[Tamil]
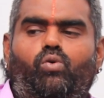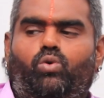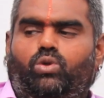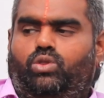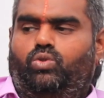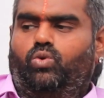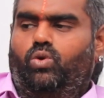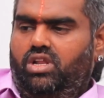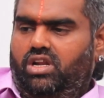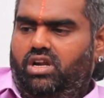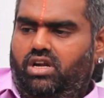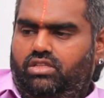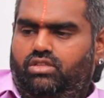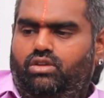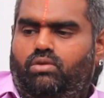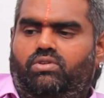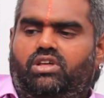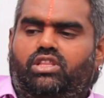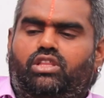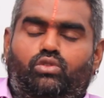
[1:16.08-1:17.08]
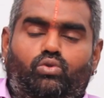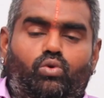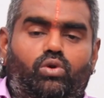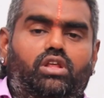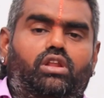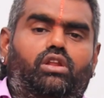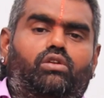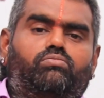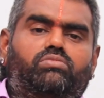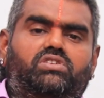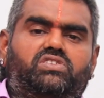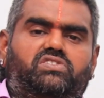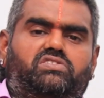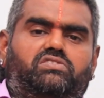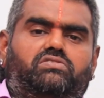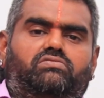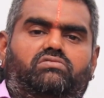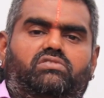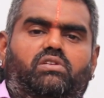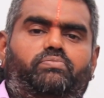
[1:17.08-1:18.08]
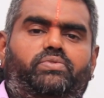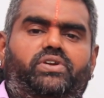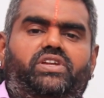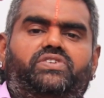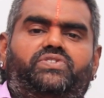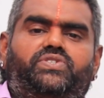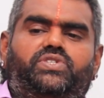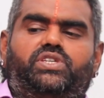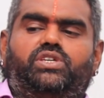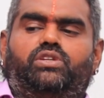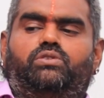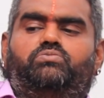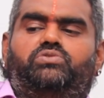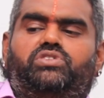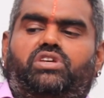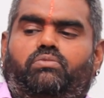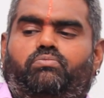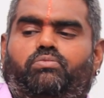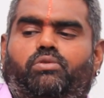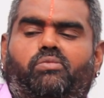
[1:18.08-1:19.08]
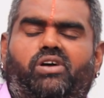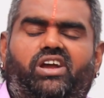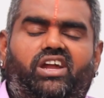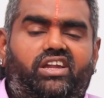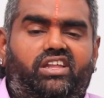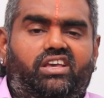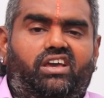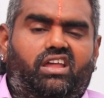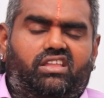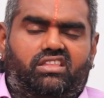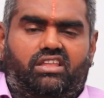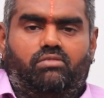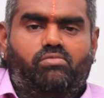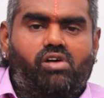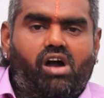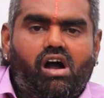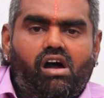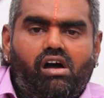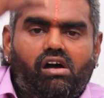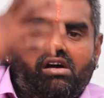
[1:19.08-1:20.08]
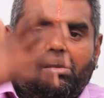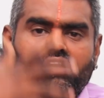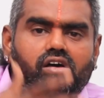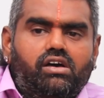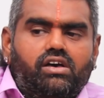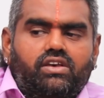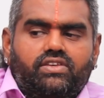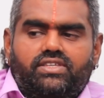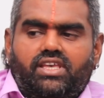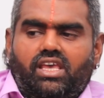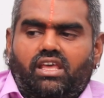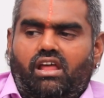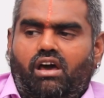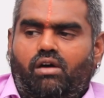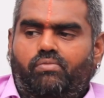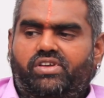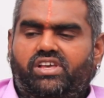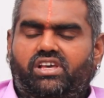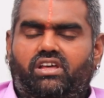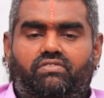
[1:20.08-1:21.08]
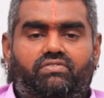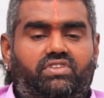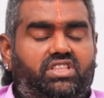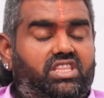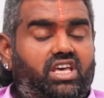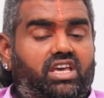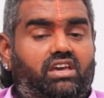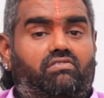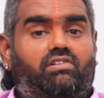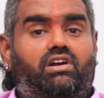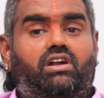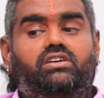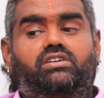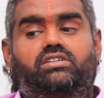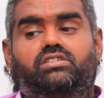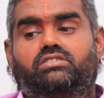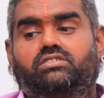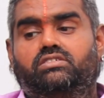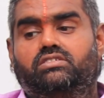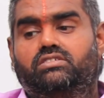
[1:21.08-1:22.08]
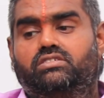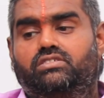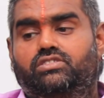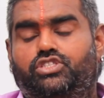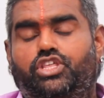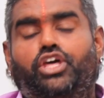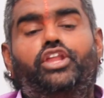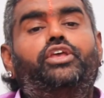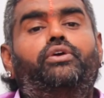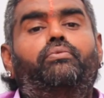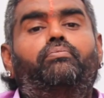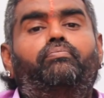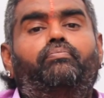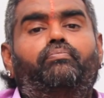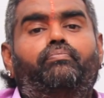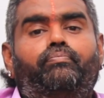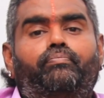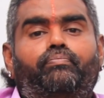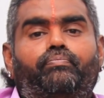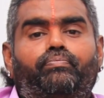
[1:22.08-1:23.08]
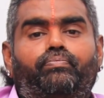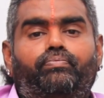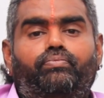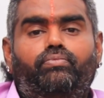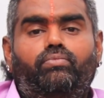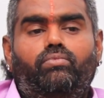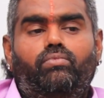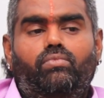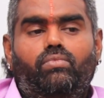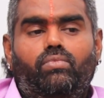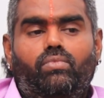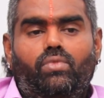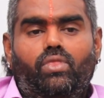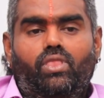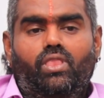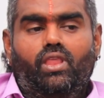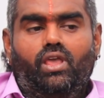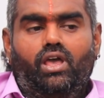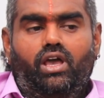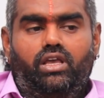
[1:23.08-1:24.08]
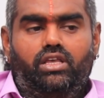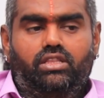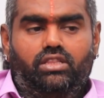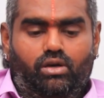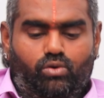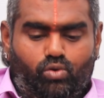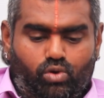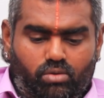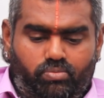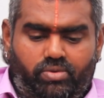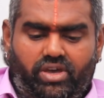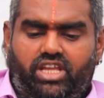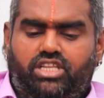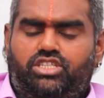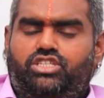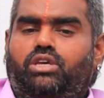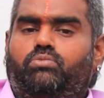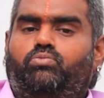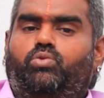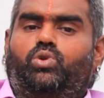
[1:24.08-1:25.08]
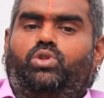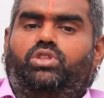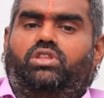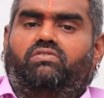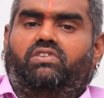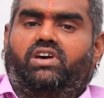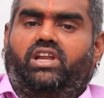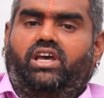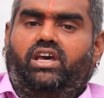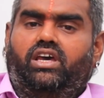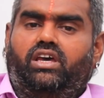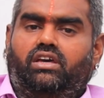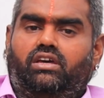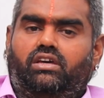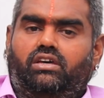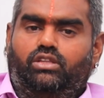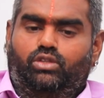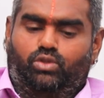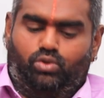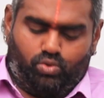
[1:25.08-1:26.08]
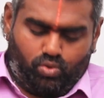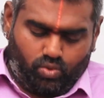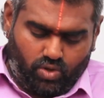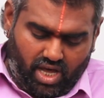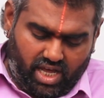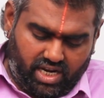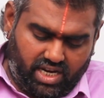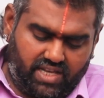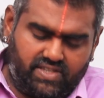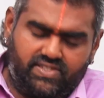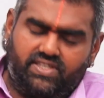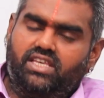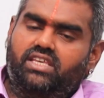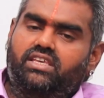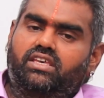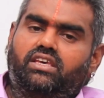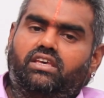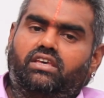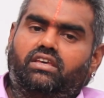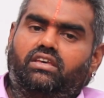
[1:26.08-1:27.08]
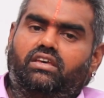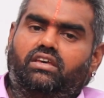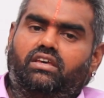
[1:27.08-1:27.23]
ஒரு தொழில் எடுத்துட்டோம்னா அந்த தொழில் ரொம்ப எப்படி சீரும் சிறப்பமாக கெட்டிகாரதனமாக செய்யலாம் அப்படிங்கிற வித்தையவாளுக்கு தெரியும் இந்த குரு பயிற்சியை பொறுத்தவரை துளாராசிக்கு